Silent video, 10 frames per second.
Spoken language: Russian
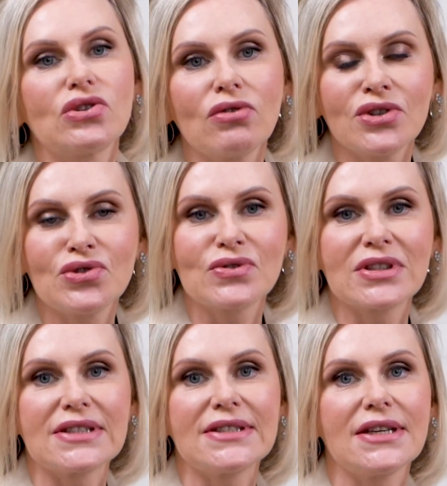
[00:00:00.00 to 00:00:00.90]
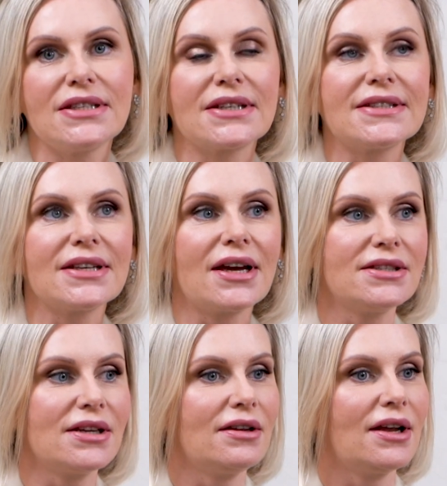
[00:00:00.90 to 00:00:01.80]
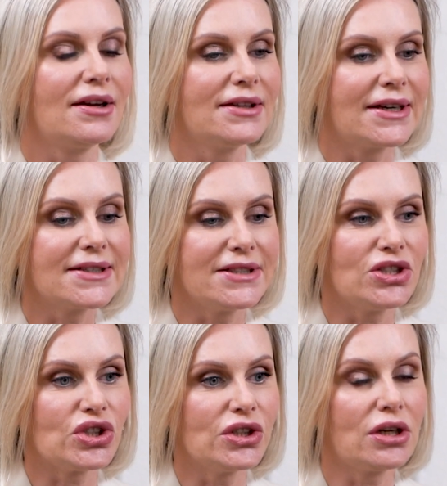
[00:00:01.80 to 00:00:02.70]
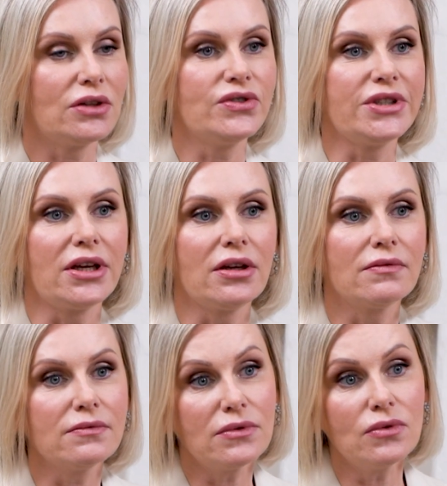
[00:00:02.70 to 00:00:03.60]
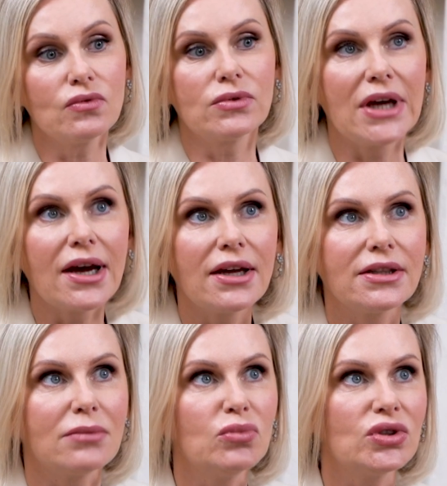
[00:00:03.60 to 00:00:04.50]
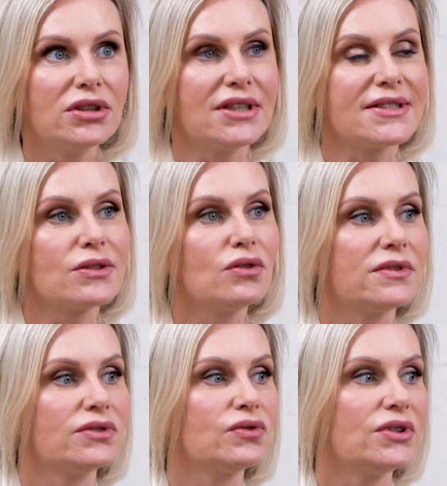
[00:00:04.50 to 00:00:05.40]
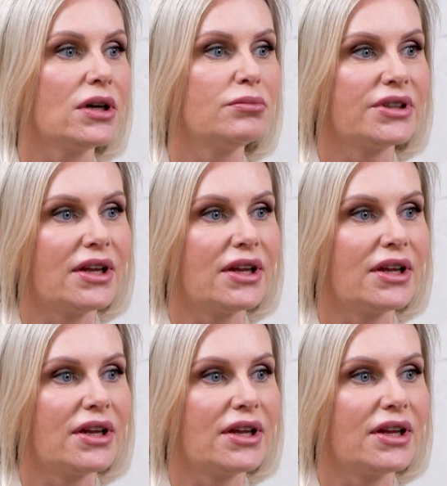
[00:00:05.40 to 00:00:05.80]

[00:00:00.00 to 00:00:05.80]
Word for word: Что хочу сказать касательно токсичных людей. Ну да, это модное слово, но я бы,